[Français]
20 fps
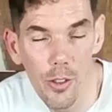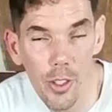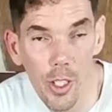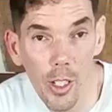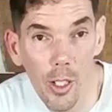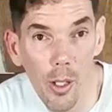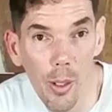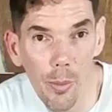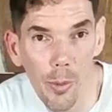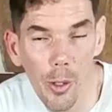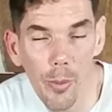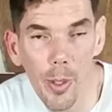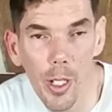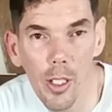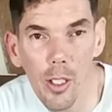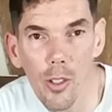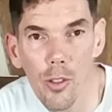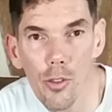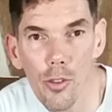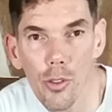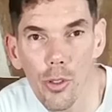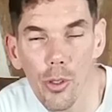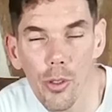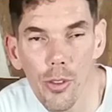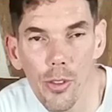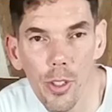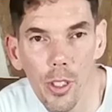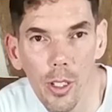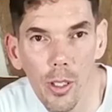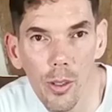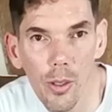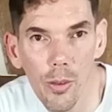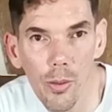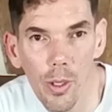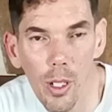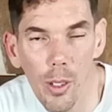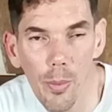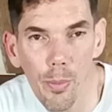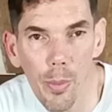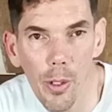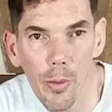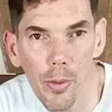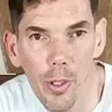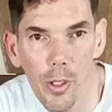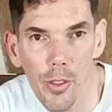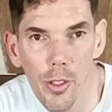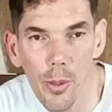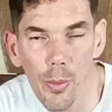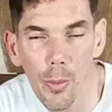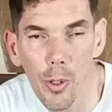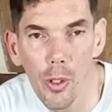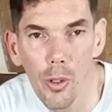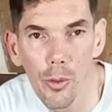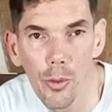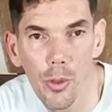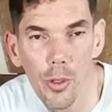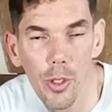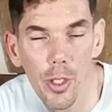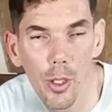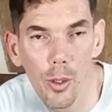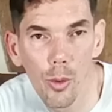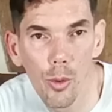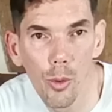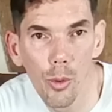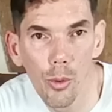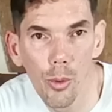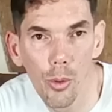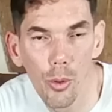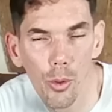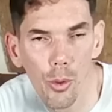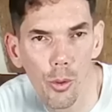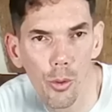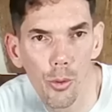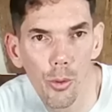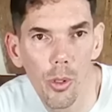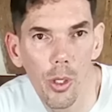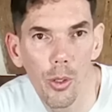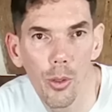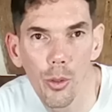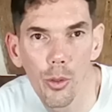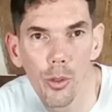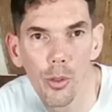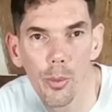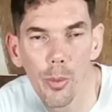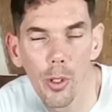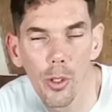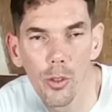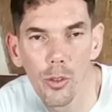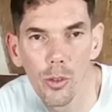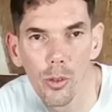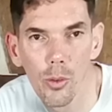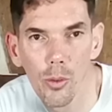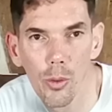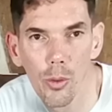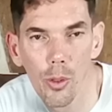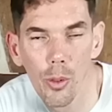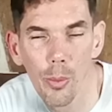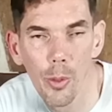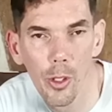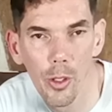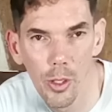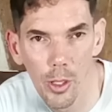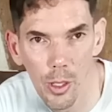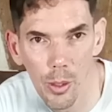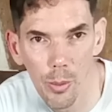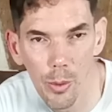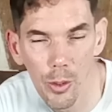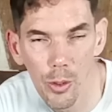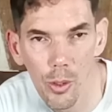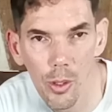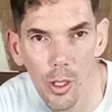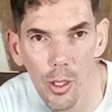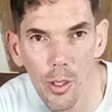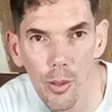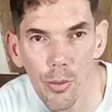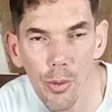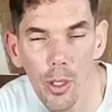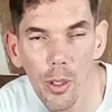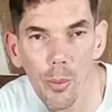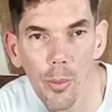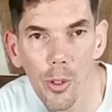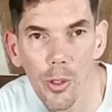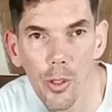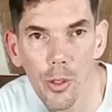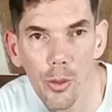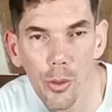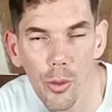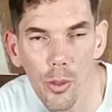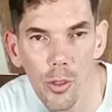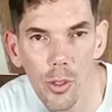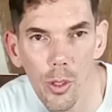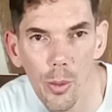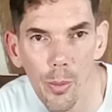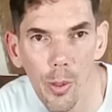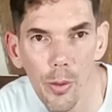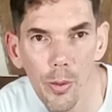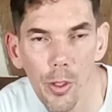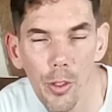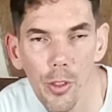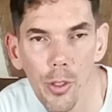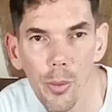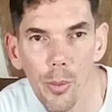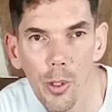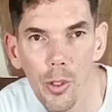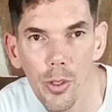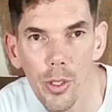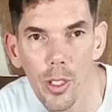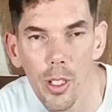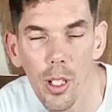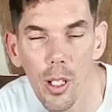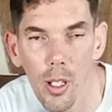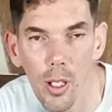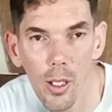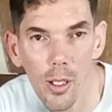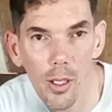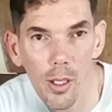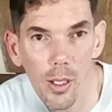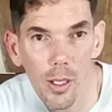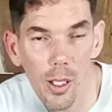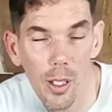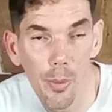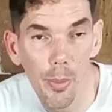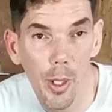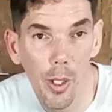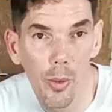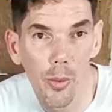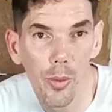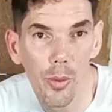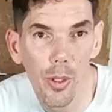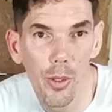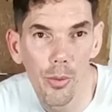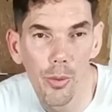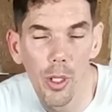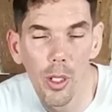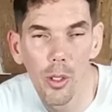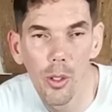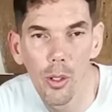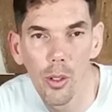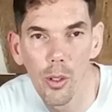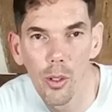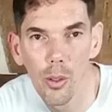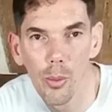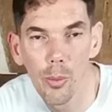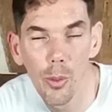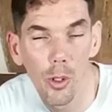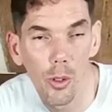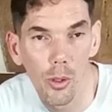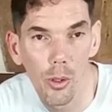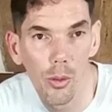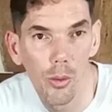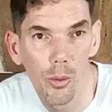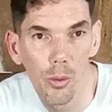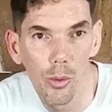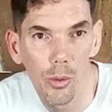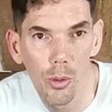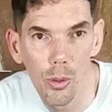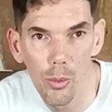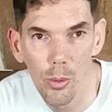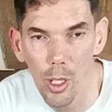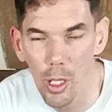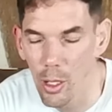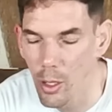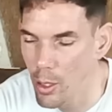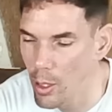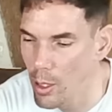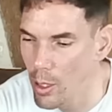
J'ai quand même remarqué une chose, c'est qu'il ne fallait pas forcément tenir compte de tous les documents qui sont demandés, hein, parce que y des fois ils demandent des trucs, c'est pas forcément utile et par contre des fois il en manque. Donc euh, voilà.